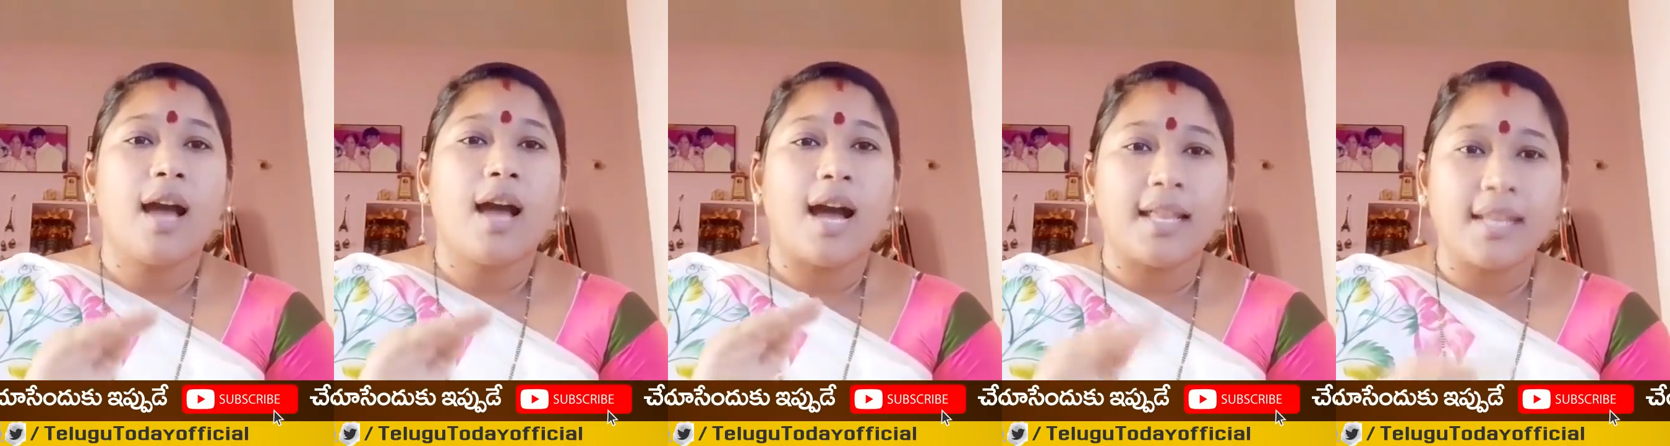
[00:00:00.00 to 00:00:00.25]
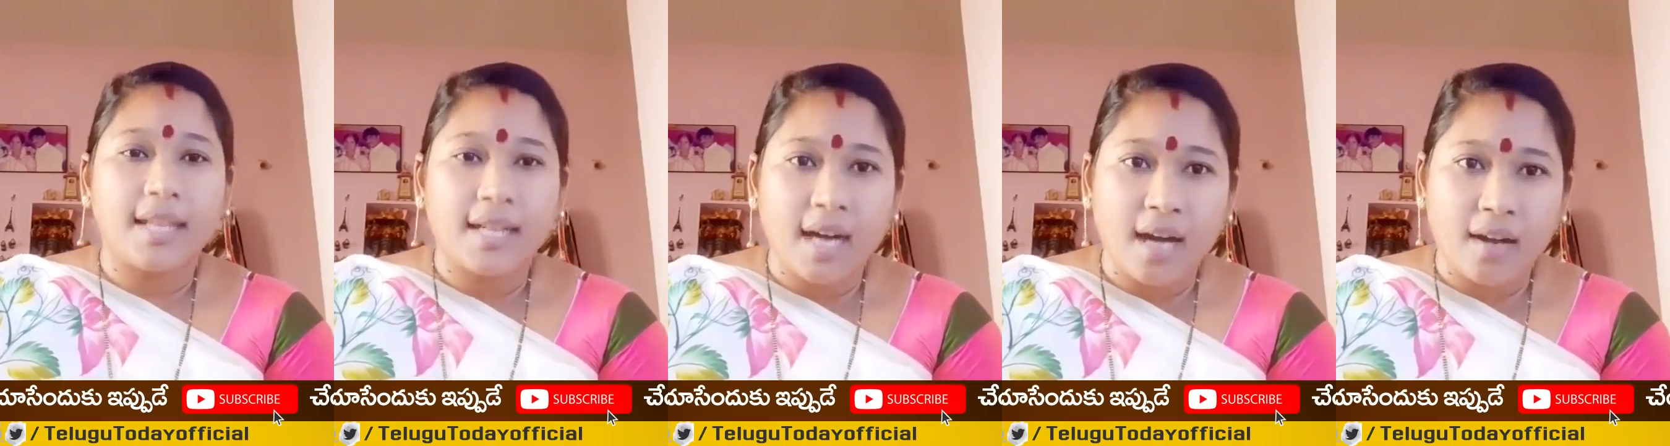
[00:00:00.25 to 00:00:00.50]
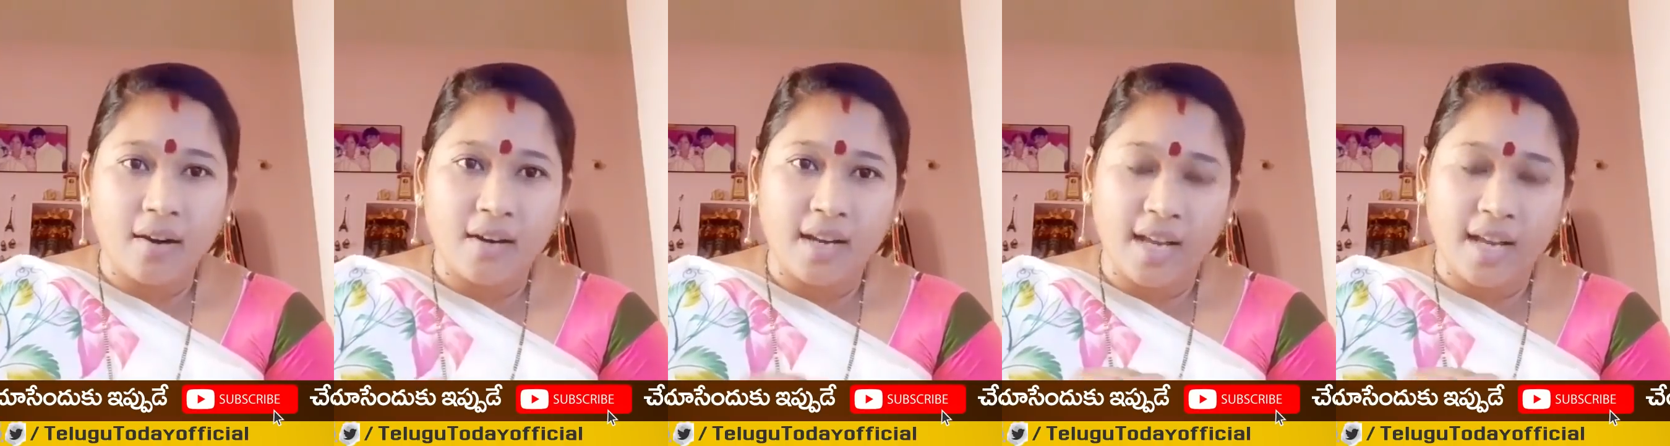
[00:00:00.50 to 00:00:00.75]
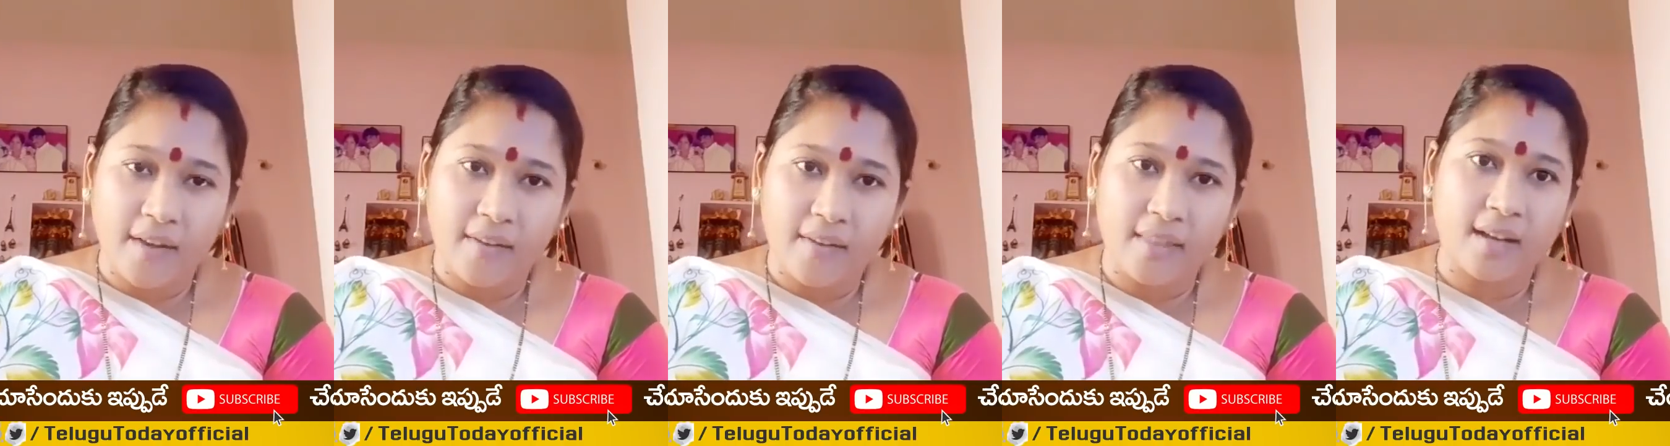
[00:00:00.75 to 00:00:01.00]
అధికారులు
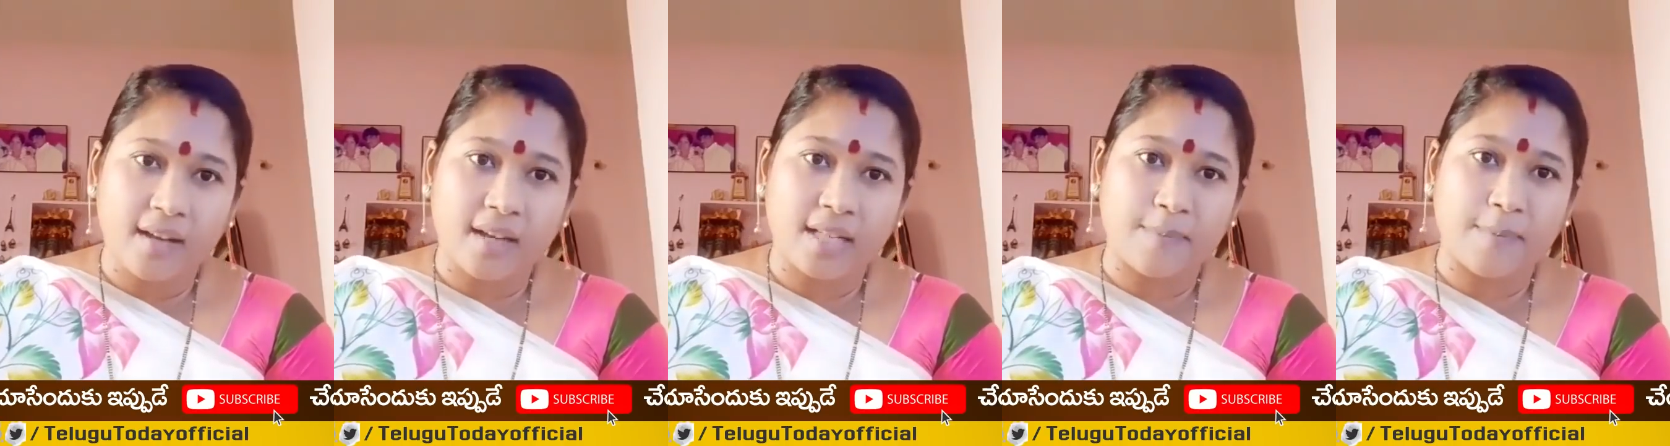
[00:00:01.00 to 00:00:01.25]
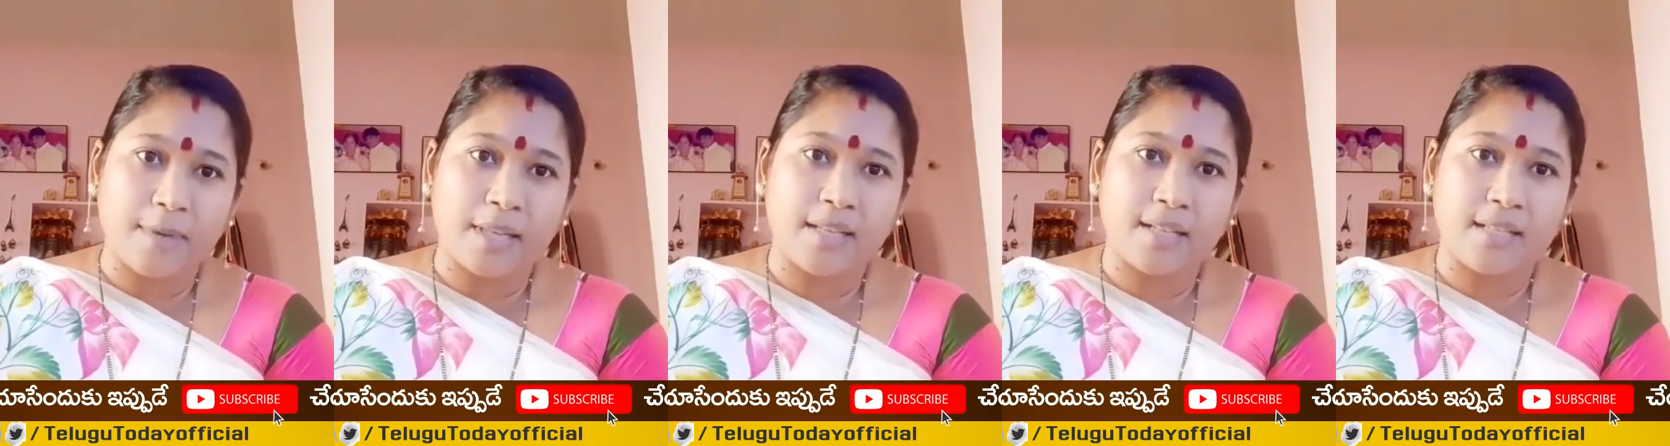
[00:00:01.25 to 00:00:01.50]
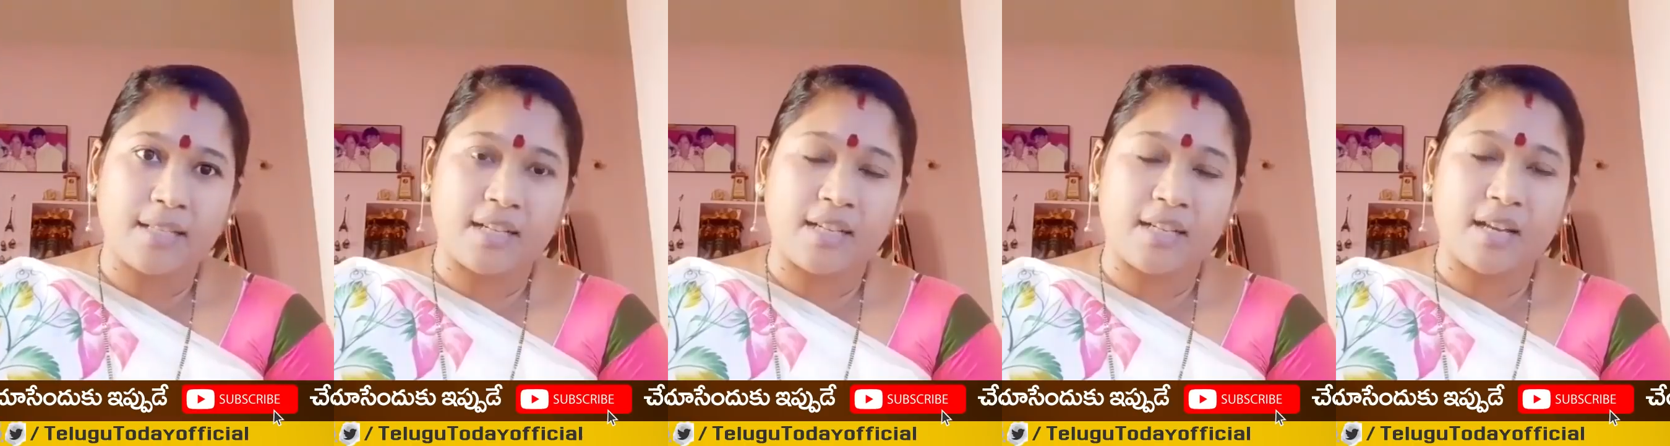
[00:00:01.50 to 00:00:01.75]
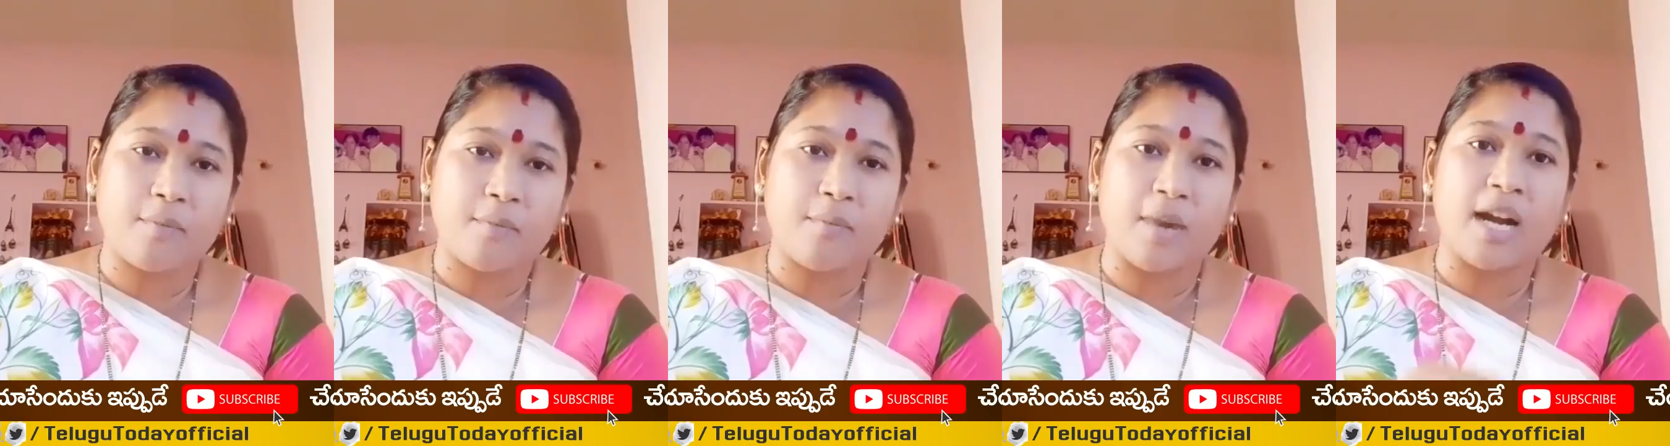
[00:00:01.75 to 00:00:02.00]
ఏ విధంగా
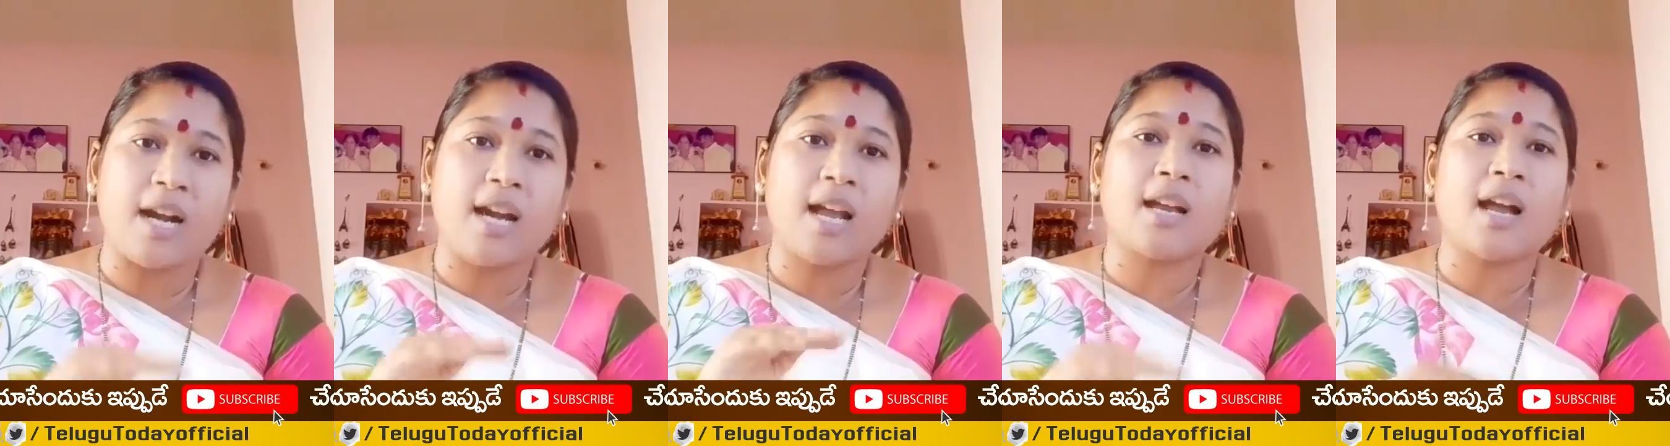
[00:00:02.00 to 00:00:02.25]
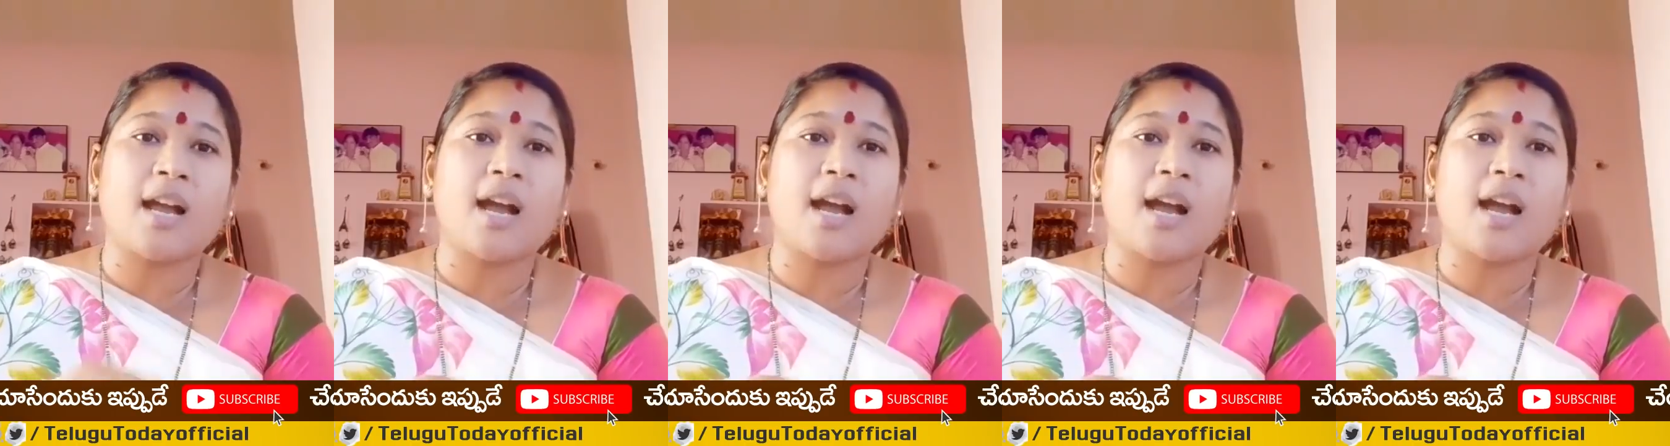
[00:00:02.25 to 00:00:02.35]
స్పందిస్తున్నారు మహిళా